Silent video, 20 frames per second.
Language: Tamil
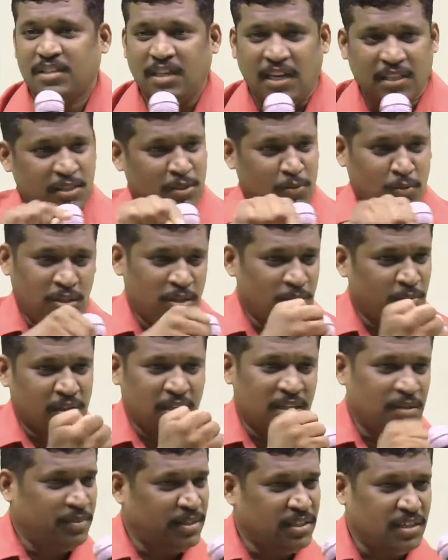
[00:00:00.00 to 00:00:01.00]
காற்று உள்ளே
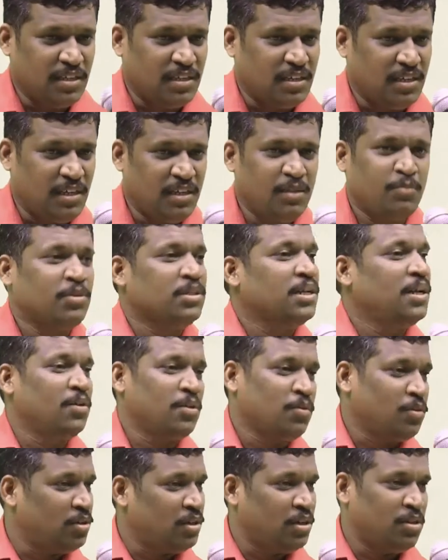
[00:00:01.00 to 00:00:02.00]
போகாமல் இருக்கிறக்காக முதல்ல
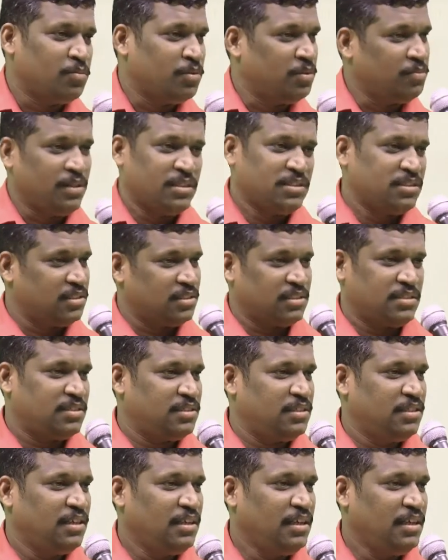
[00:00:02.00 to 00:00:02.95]
ஒரு ஒரு ரெண்டு மூணு மாதத்துக்கு